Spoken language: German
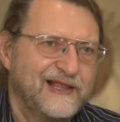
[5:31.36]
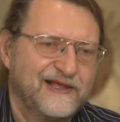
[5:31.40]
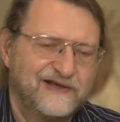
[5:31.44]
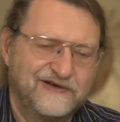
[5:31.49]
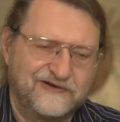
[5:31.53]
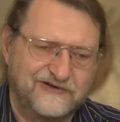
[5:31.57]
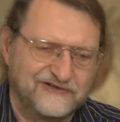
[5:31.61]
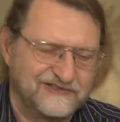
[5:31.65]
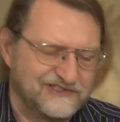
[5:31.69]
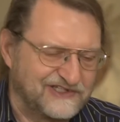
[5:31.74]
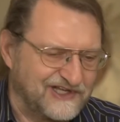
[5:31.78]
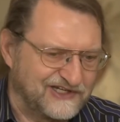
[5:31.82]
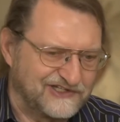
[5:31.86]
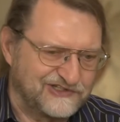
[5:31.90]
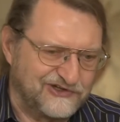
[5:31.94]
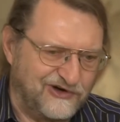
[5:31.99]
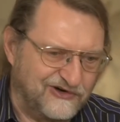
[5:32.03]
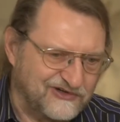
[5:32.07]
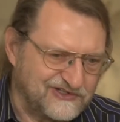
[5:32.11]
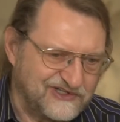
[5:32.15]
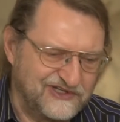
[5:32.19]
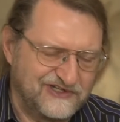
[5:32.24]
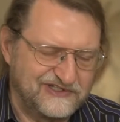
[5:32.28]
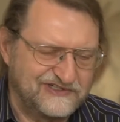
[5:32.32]
Und dann
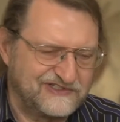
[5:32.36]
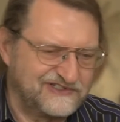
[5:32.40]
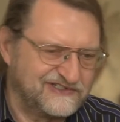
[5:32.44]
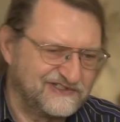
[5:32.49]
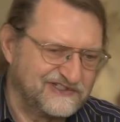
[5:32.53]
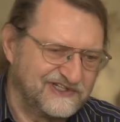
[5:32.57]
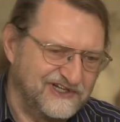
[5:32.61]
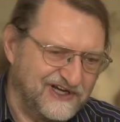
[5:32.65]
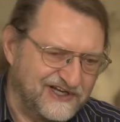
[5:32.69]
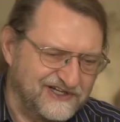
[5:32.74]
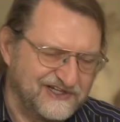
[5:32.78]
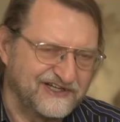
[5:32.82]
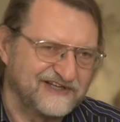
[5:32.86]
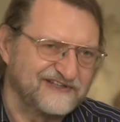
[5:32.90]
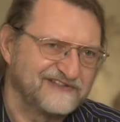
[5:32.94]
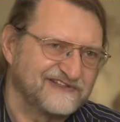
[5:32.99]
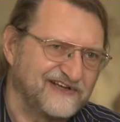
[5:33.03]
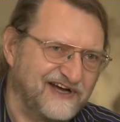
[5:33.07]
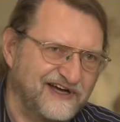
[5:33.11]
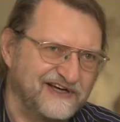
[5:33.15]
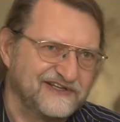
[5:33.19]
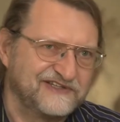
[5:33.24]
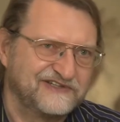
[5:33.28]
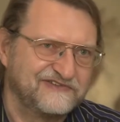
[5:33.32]
trocknet die andere
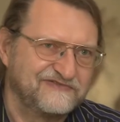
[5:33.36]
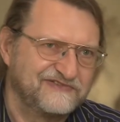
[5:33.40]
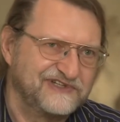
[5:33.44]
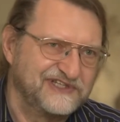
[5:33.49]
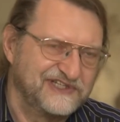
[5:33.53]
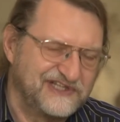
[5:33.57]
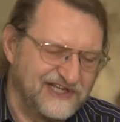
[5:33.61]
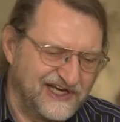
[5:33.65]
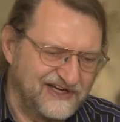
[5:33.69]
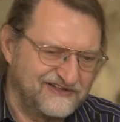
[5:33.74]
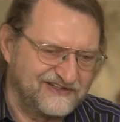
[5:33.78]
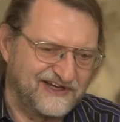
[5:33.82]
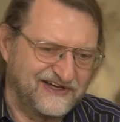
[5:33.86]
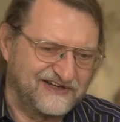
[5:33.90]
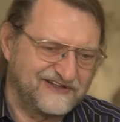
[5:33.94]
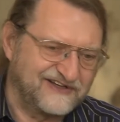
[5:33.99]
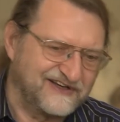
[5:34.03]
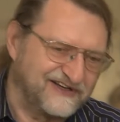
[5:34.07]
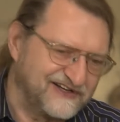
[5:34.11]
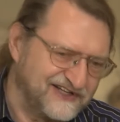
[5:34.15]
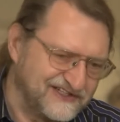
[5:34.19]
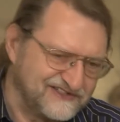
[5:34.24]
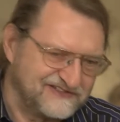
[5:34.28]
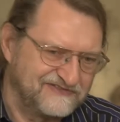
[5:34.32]
Seite wieder und dann
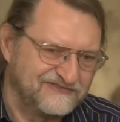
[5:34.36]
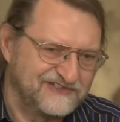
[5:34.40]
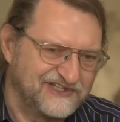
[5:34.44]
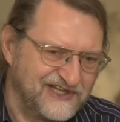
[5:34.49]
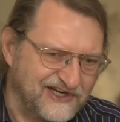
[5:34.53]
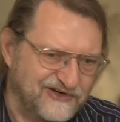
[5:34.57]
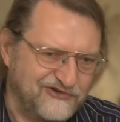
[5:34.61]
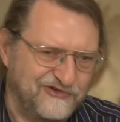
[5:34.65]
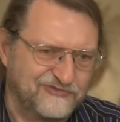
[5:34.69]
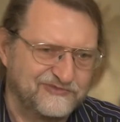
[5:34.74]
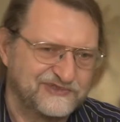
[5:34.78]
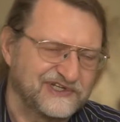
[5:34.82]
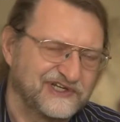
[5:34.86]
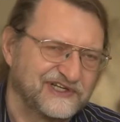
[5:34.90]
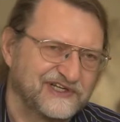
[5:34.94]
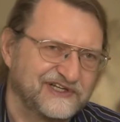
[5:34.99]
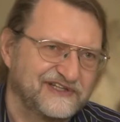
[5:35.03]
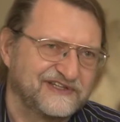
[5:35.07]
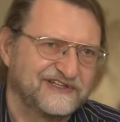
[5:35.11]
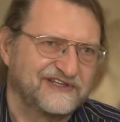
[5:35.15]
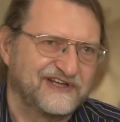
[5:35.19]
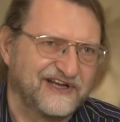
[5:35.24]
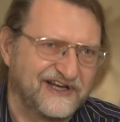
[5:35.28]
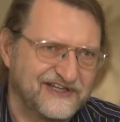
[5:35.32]
kann er sie wieder
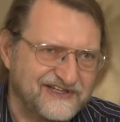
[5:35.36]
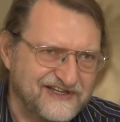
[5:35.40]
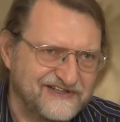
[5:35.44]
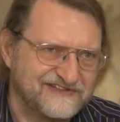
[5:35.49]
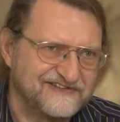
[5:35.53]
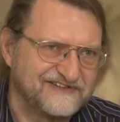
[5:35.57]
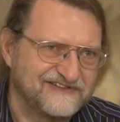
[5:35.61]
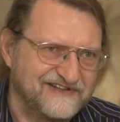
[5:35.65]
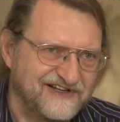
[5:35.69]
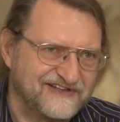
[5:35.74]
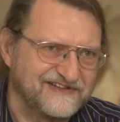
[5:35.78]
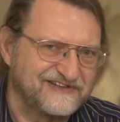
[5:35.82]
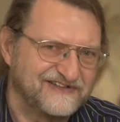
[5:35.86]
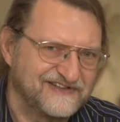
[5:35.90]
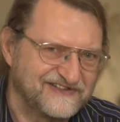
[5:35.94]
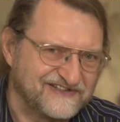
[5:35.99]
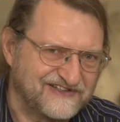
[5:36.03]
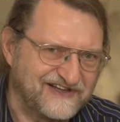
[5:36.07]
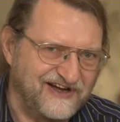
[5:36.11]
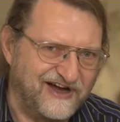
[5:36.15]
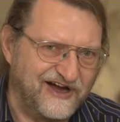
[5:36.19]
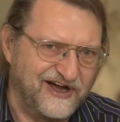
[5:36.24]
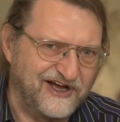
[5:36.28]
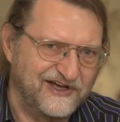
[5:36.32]
rumdrehen. Ja. Das ist also
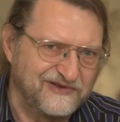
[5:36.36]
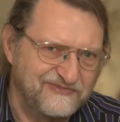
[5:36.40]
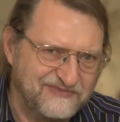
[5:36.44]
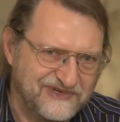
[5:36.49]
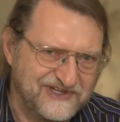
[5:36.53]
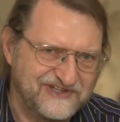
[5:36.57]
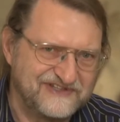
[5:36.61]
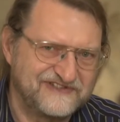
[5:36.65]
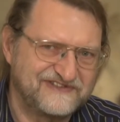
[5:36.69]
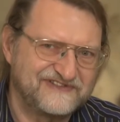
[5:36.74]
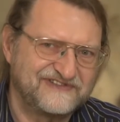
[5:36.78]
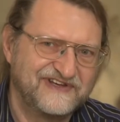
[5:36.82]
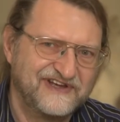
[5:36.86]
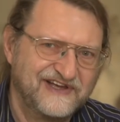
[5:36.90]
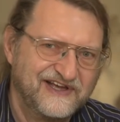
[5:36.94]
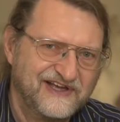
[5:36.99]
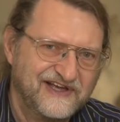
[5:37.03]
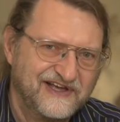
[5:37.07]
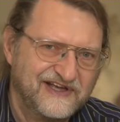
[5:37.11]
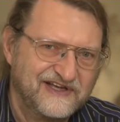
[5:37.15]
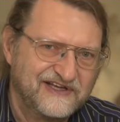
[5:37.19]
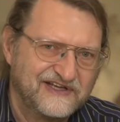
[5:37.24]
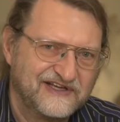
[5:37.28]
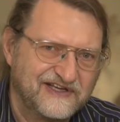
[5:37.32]
das Geheimnis
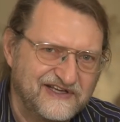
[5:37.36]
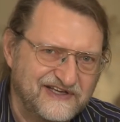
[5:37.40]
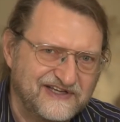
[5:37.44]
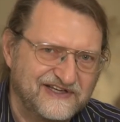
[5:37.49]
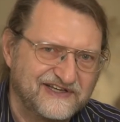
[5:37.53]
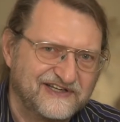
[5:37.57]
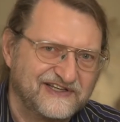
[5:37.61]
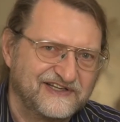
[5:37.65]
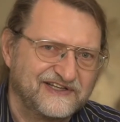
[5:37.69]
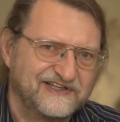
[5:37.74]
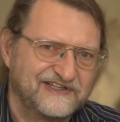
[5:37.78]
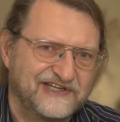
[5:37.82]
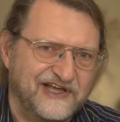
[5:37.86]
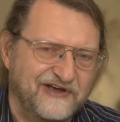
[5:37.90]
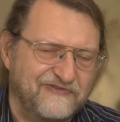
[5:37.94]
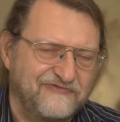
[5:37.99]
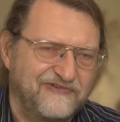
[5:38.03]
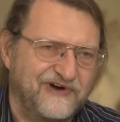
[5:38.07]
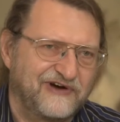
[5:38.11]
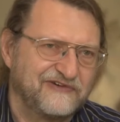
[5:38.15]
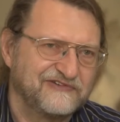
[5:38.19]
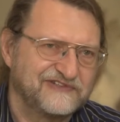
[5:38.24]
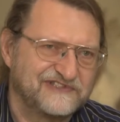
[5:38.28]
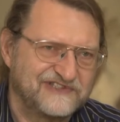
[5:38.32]
äh, der
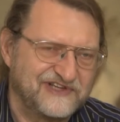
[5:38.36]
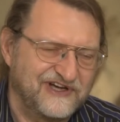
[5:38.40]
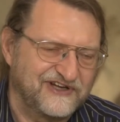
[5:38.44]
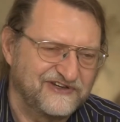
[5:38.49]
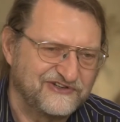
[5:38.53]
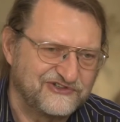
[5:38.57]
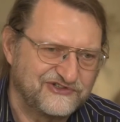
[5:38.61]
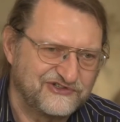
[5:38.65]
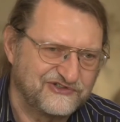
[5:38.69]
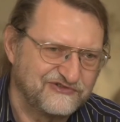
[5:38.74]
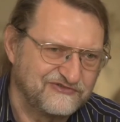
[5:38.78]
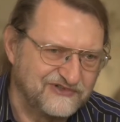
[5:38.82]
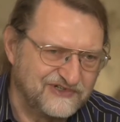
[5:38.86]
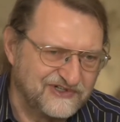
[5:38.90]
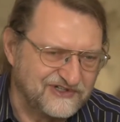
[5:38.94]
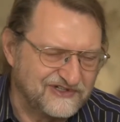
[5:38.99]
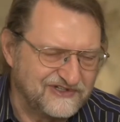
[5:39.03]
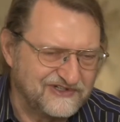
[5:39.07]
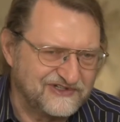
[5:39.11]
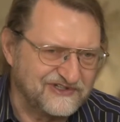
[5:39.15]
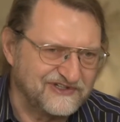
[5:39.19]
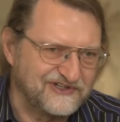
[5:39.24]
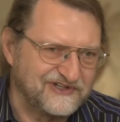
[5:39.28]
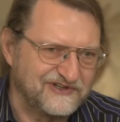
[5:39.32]
Fausthandschuhe
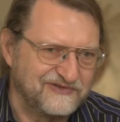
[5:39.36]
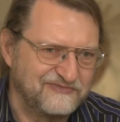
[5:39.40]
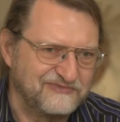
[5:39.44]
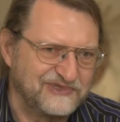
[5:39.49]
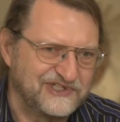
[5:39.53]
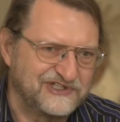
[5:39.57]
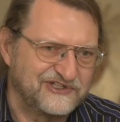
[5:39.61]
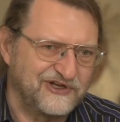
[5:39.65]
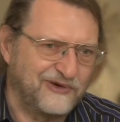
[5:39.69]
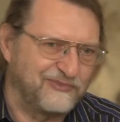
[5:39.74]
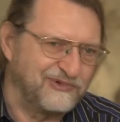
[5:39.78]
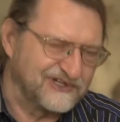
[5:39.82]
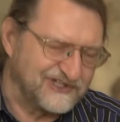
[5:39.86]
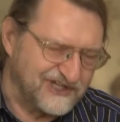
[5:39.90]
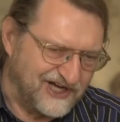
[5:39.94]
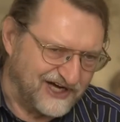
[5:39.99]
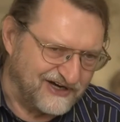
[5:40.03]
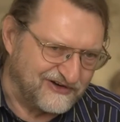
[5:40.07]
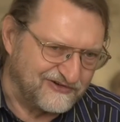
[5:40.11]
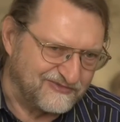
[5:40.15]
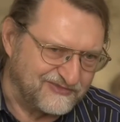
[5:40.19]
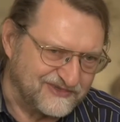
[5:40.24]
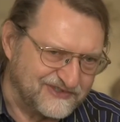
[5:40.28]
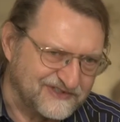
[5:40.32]
äh, mit
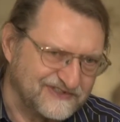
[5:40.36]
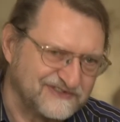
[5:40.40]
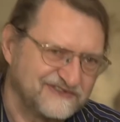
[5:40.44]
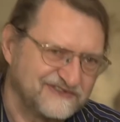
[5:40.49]
Doppeldaumen.